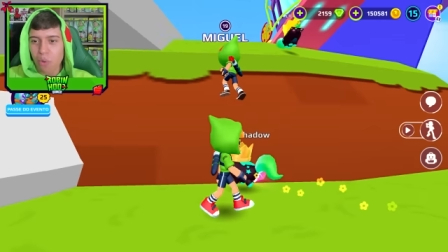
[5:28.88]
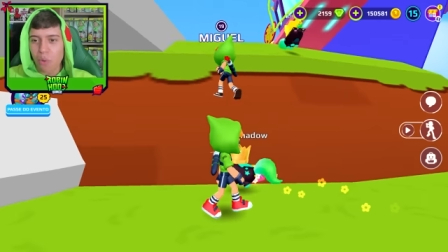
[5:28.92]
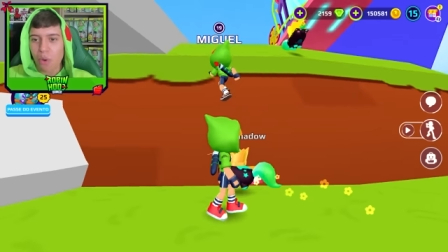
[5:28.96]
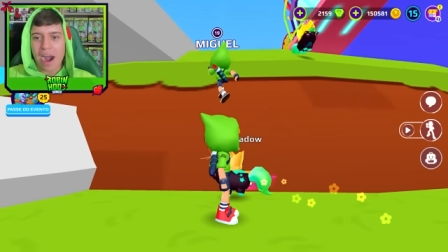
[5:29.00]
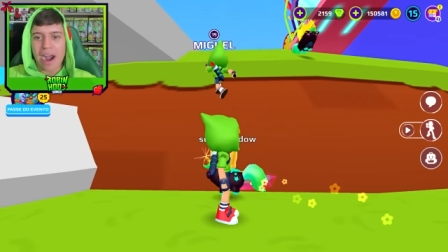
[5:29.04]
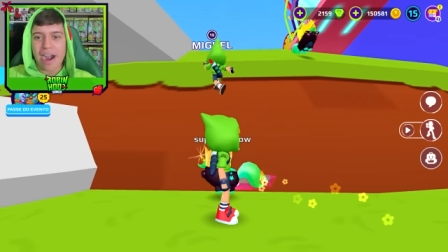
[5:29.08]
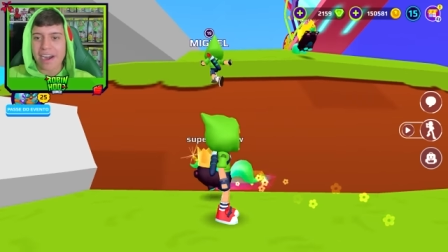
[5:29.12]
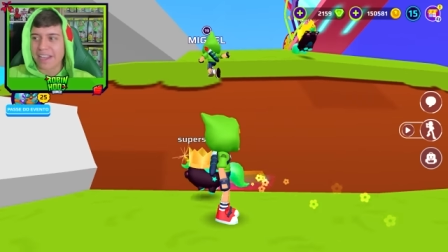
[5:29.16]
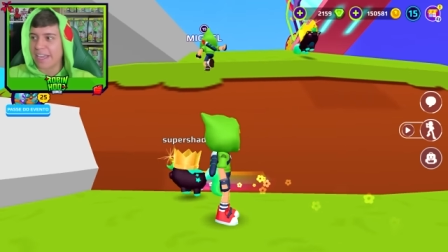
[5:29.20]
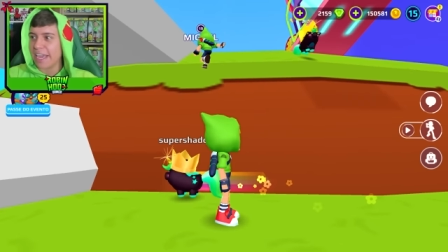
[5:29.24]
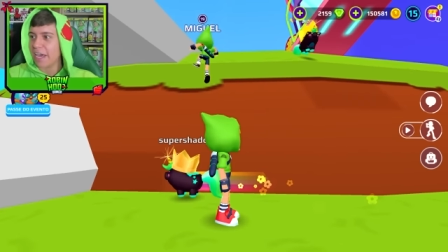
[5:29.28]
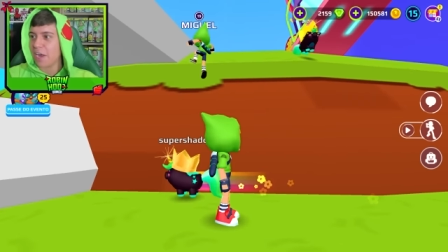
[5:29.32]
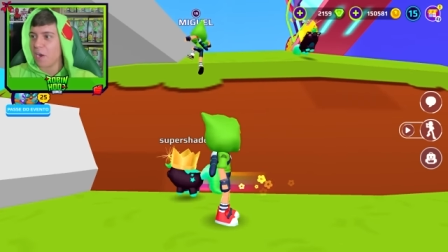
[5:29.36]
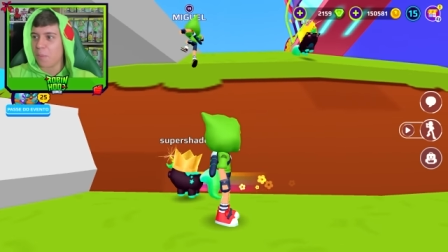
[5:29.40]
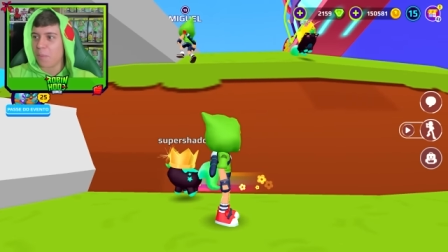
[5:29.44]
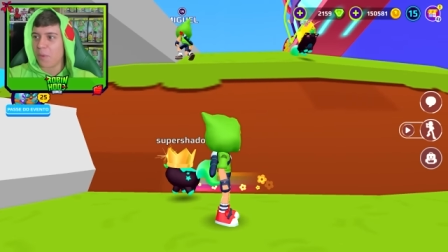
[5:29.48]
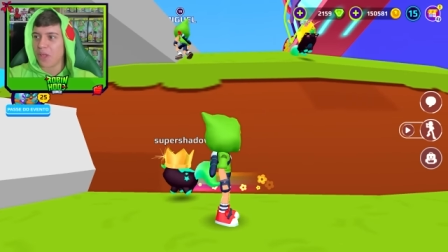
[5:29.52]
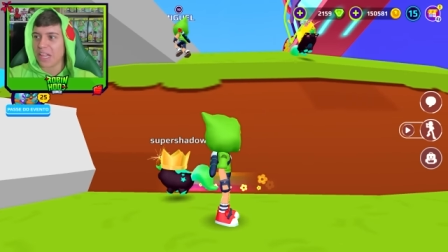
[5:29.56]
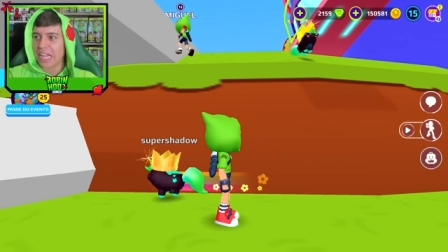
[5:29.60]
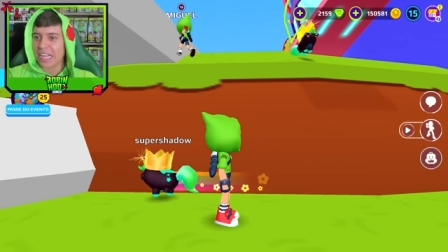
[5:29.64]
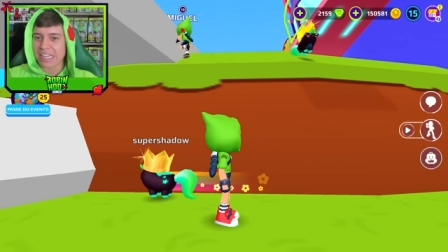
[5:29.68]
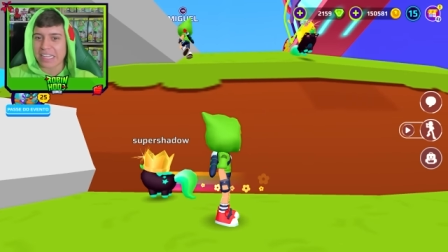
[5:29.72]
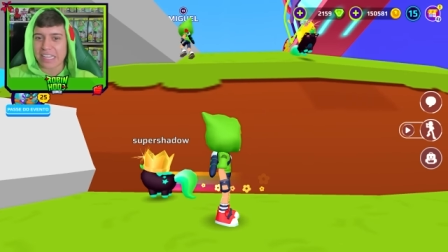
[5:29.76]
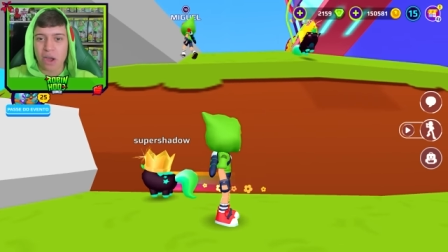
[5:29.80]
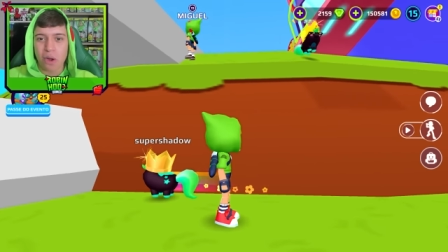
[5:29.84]
o arqueiro
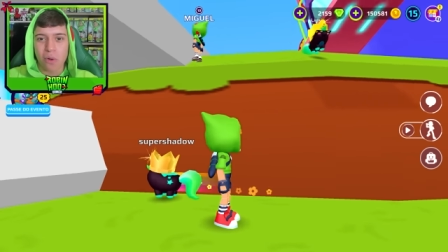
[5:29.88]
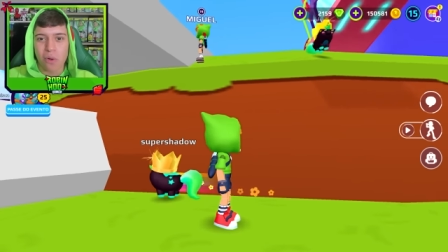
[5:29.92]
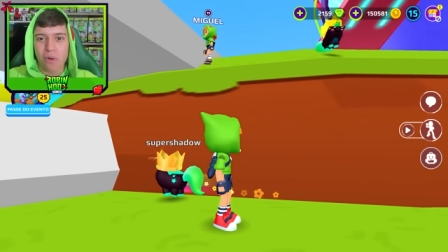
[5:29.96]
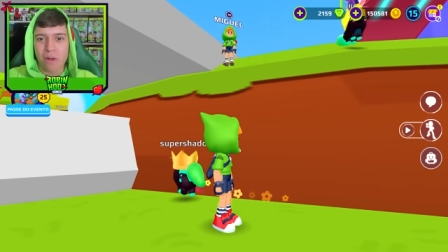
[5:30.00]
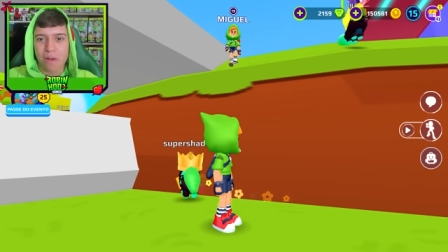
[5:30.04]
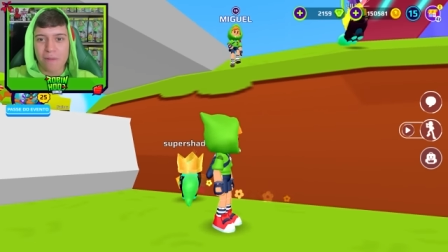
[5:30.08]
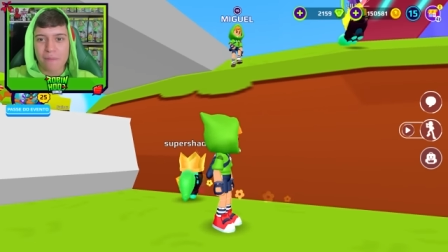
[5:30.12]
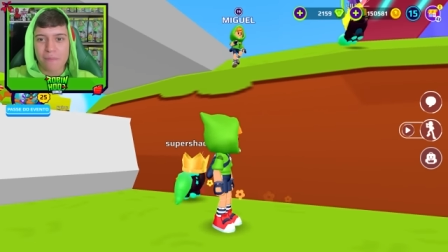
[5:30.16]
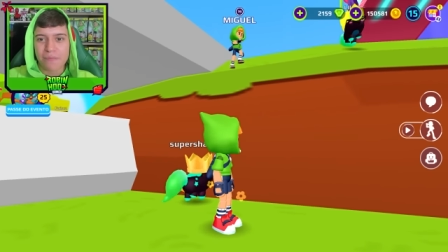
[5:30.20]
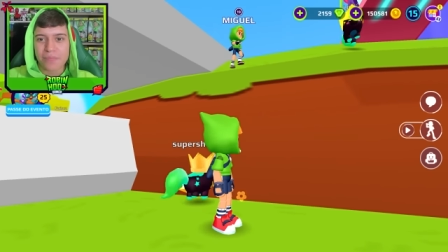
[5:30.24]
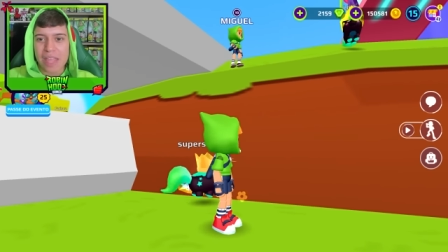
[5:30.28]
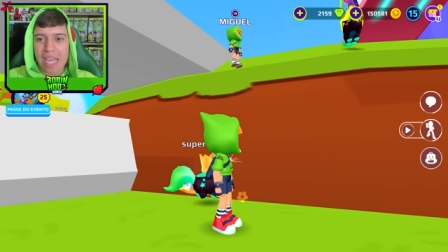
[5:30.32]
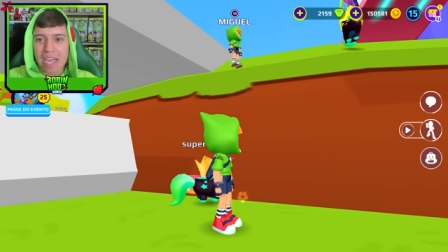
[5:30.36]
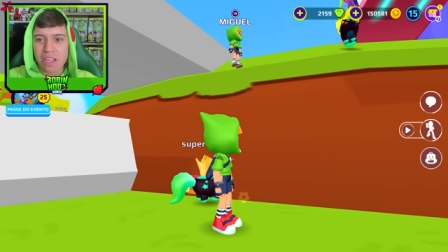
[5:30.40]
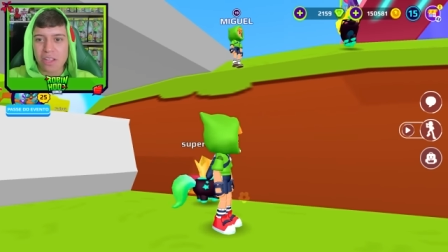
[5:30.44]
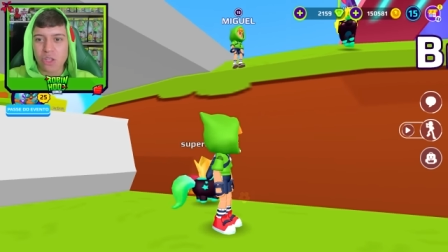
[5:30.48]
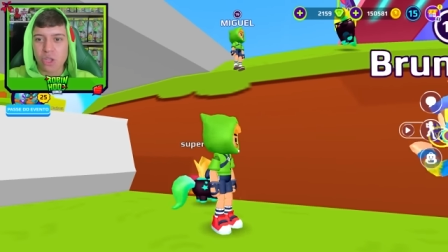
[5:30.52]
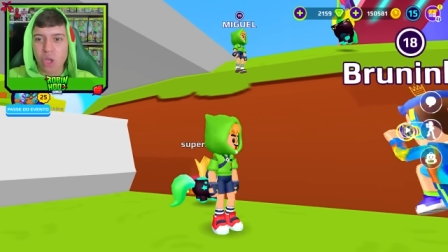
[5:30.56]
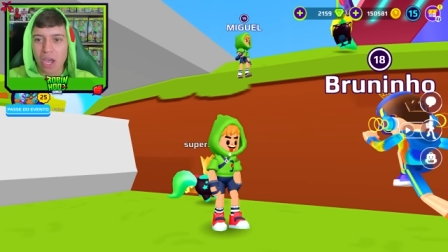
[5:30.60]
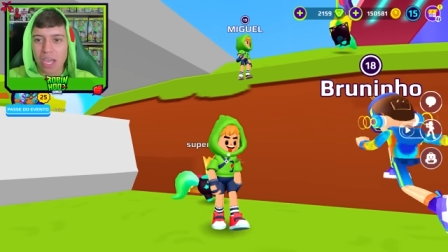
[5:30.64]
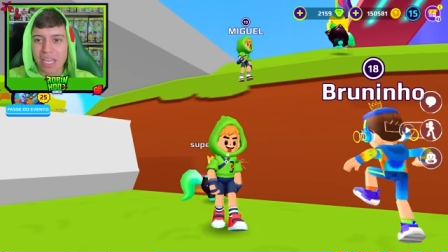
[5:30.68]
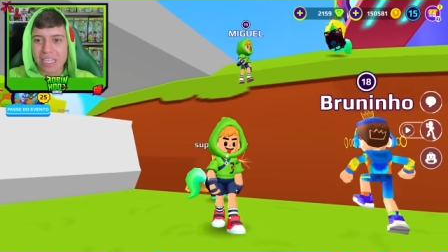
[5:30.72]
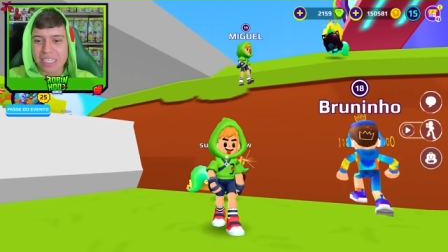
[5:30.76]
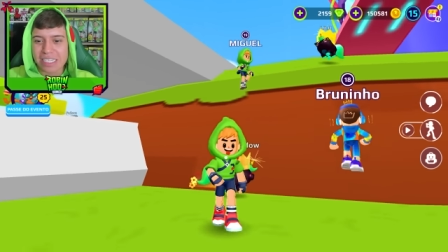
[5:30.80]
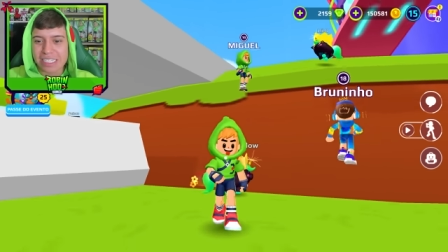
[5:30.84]
boladão. Tem
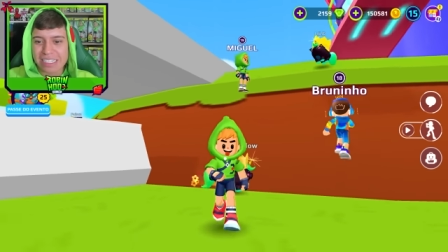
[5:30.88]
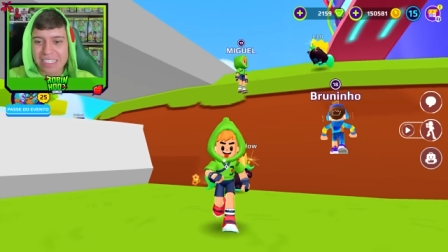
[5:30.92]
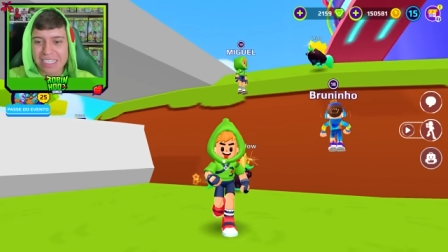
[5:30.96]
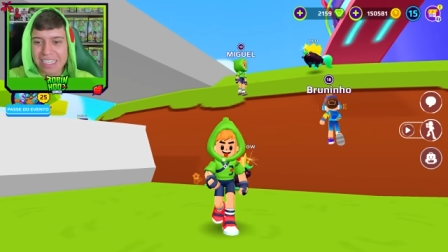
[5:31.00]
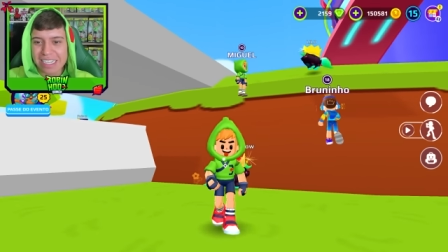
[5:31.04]
dois!